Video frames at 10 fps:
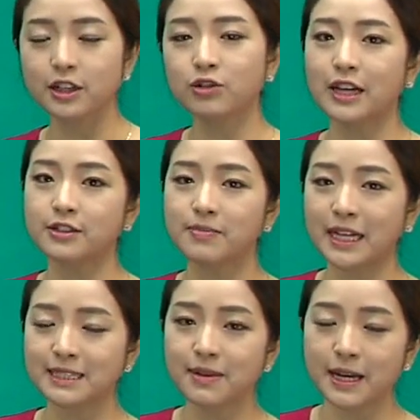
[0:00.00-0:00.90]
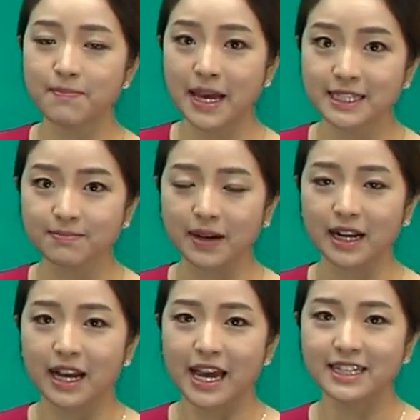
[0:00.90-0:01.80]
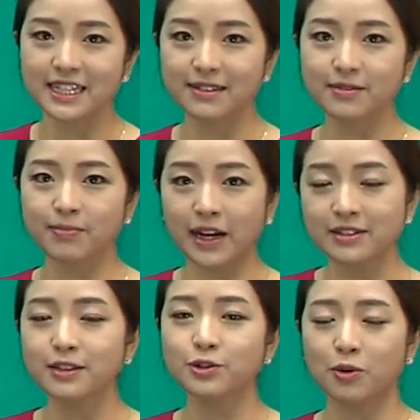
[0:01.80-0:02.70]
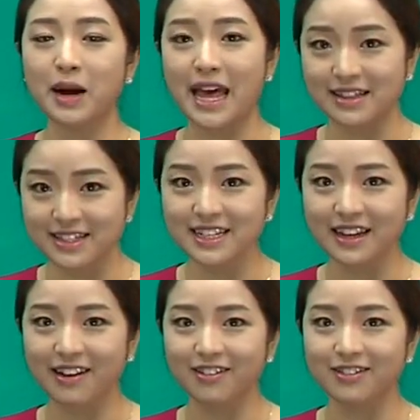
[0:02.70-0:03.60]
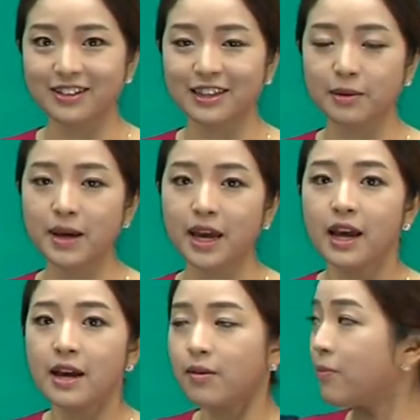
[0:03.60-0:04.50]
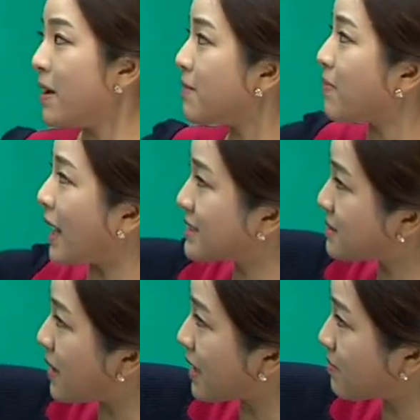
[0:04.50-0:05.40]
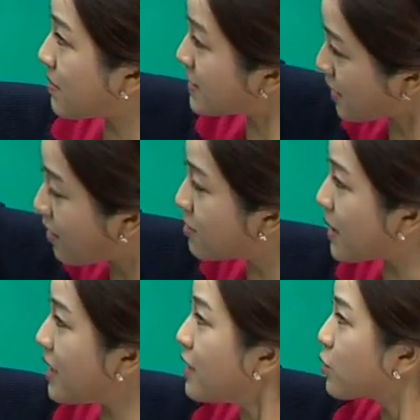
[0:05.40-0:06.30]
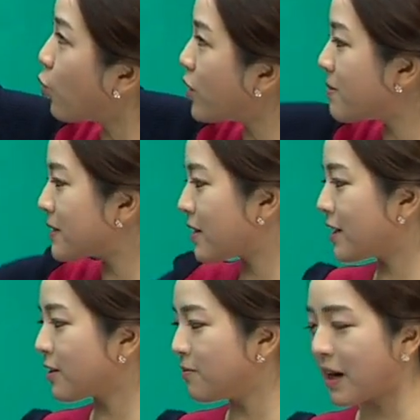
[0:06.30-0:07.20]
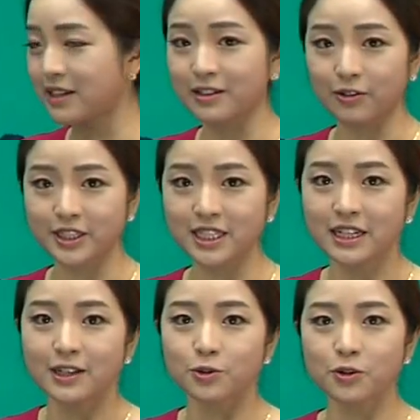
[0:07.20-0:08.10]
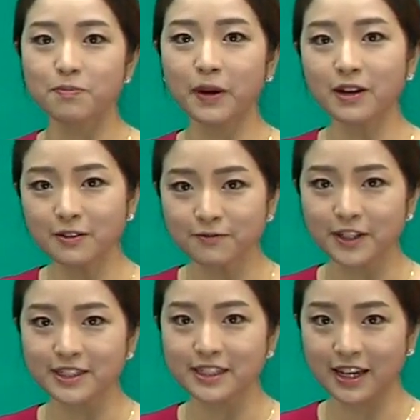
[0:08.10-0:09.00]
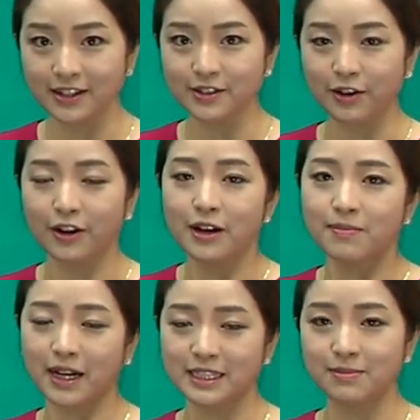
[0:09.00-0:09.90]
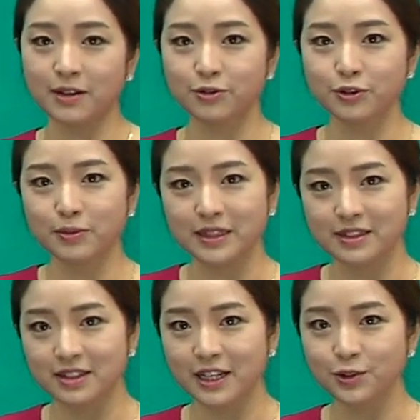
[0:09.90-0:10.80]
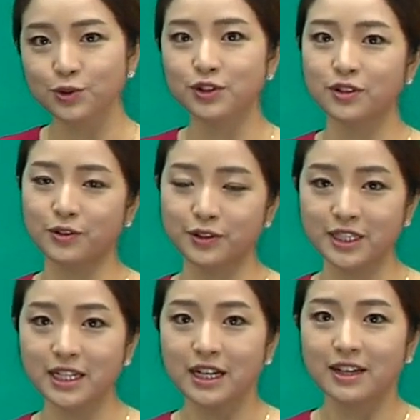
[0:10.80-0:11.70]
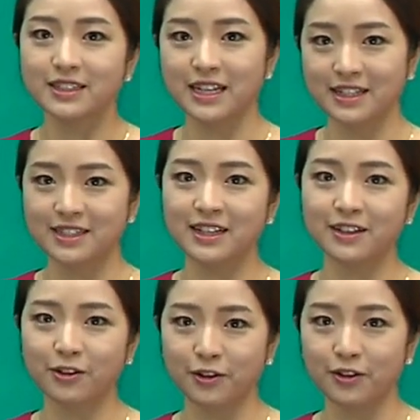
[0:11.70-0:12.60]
그리고 나서 마지막에 맺은 말 이제 말 그대로 정말 엔딩이에요. 그렇기 때문에 어, 맨 마지막 맨 처음에 도입에서 했던 말을 역시 조금 paraphrasing해서 마지막으로 멘트를 해주시는 것이 이제 에세이